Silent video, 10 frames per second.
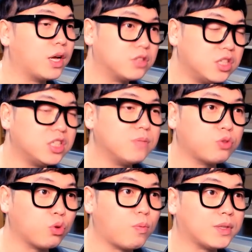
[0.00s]
70억
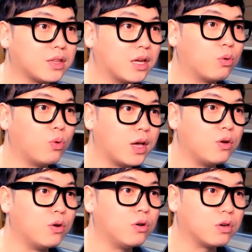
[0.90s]
정도 받았다고
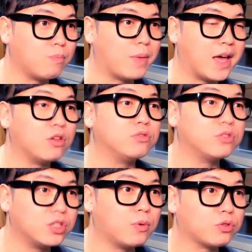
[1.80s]
해요 그럼 매년
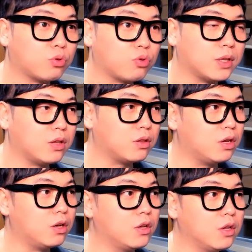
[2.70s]
70억 정도를
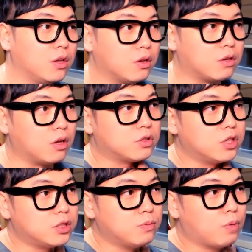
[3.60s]
받았는데 야
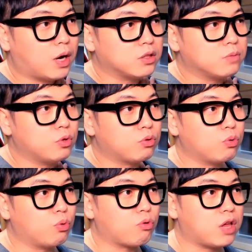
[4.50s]
70억 받으면 또
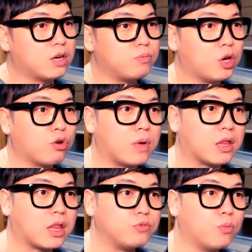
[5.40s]
요거 세금 떼고 그러면
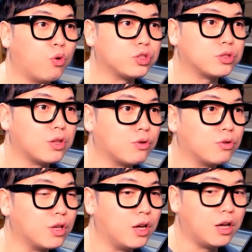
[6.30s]
35억씩 되는
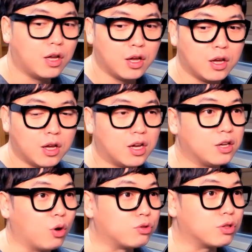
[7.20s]
건데 야
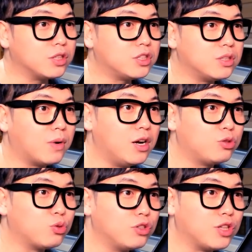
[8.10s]
이게 어떻게 씨발
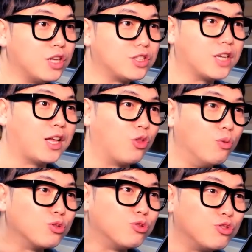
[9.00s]
1조 원이 될지 이게 난
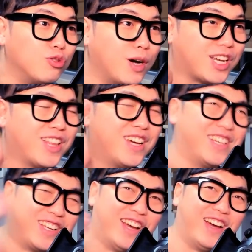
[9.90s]
너무 궁금하잖아 이게